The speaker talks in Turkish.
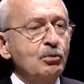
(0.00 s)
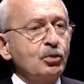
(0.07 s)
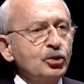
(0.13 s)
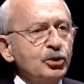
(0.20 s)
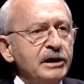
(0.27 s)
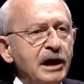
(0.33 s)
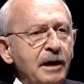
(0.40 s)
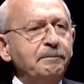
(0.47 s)

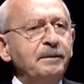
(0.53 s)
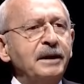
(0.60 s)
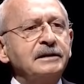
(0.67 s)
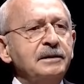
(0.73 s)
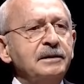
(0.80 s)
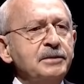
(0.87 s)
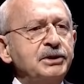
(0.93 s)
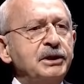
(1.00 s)
Bunu
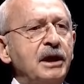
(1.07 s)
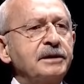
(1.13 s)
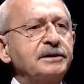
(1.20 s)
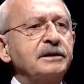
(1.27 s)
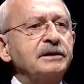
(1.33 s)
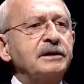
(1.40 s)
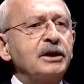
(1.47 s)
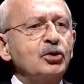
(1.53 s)
yapmadığımız
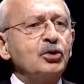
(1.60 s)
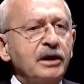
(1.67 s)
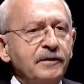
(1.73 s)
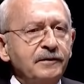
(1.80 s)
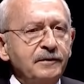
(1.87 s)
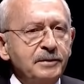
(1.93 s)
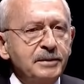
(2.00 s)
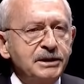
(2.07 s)
takdirde
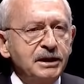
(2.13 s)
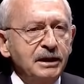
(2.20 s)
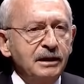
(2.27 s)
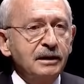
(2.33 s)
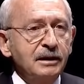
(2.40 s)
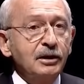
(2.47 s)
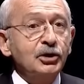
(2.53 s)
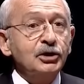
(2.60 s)

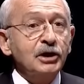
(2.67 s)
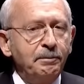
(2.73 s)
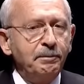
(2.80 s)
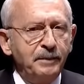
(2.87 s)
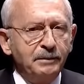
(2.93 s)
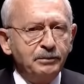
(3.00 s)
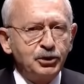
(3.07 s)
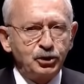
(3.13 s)
görevimizi
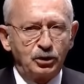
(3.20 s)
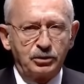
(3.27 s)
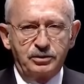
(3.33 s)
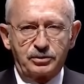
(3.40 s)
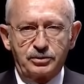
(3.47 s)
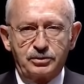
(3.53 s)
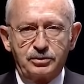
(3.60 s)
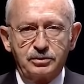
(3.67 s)
yapmamış
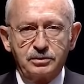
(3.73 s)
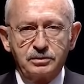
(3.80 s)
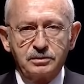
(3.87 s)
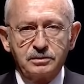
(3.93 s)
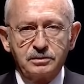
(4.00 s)
oluruz.